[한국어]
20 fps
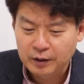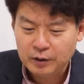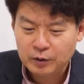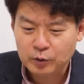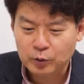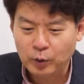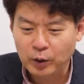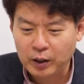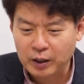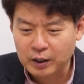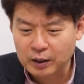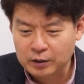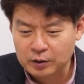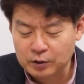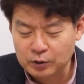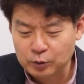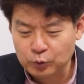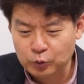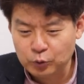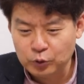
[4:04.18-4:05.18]
그와
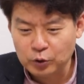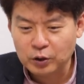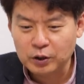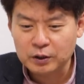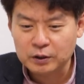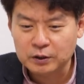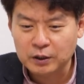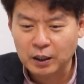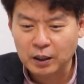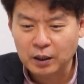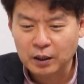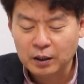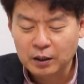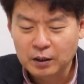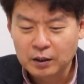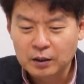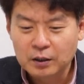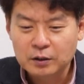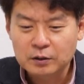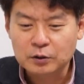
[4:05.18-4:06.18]
같은 균형이 있는데
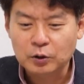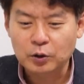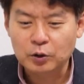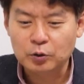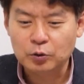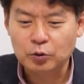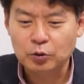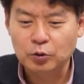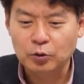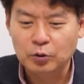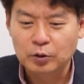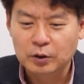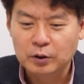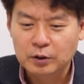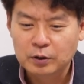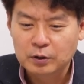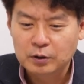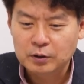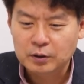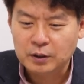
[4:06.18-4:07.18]
저희 또
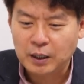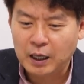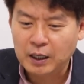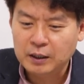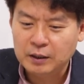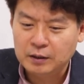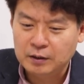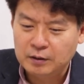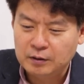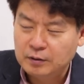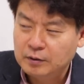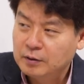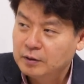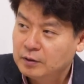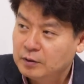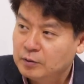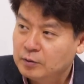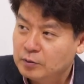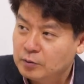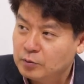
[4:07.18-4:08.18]
개인
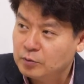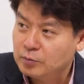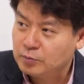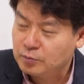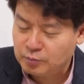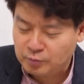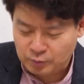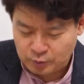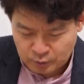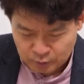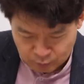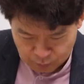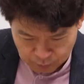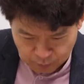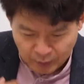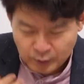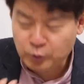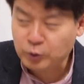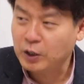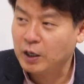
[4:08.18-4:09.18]

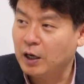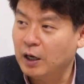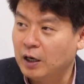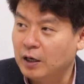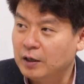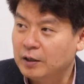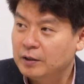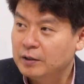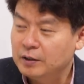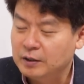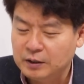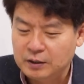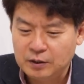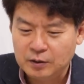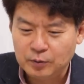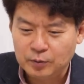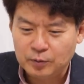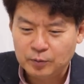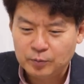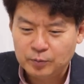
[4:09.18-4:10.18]
매수세가
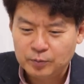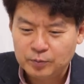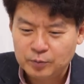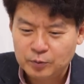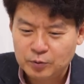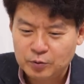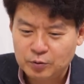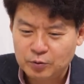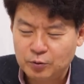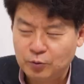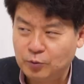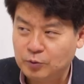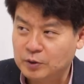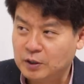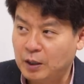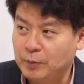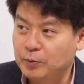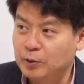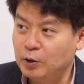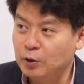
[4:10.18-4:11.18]
이를 또
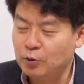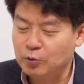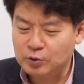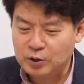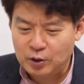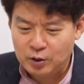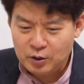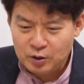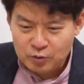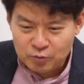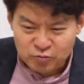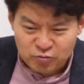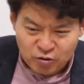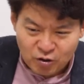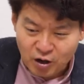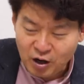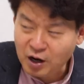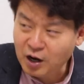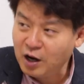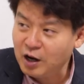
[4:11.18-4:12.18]
잡으려고 그냥
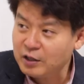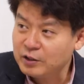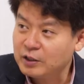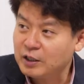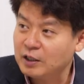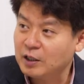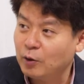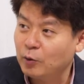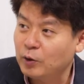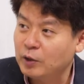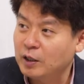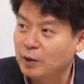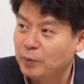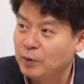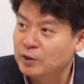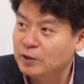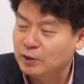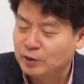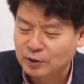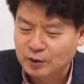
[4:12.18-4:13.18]
우와 이렇게 나오게
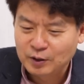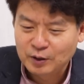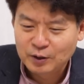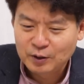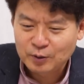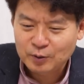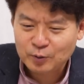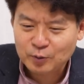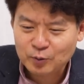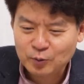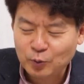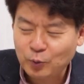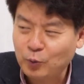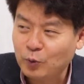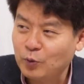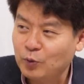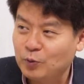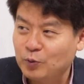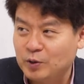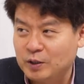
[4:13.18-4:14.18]
되면은 또
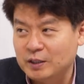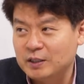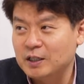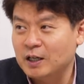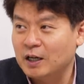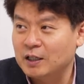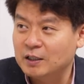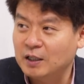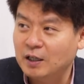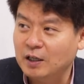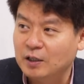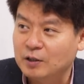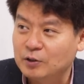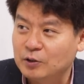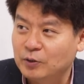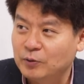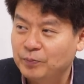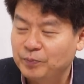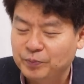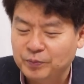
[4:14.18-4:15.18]
긴장하긴 하겠죠.
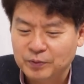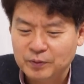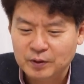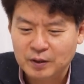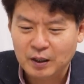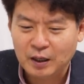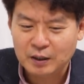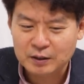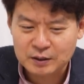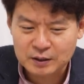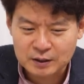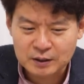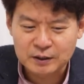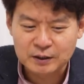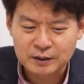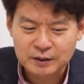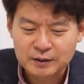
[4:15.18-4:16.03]
음. 근데 네, 아직은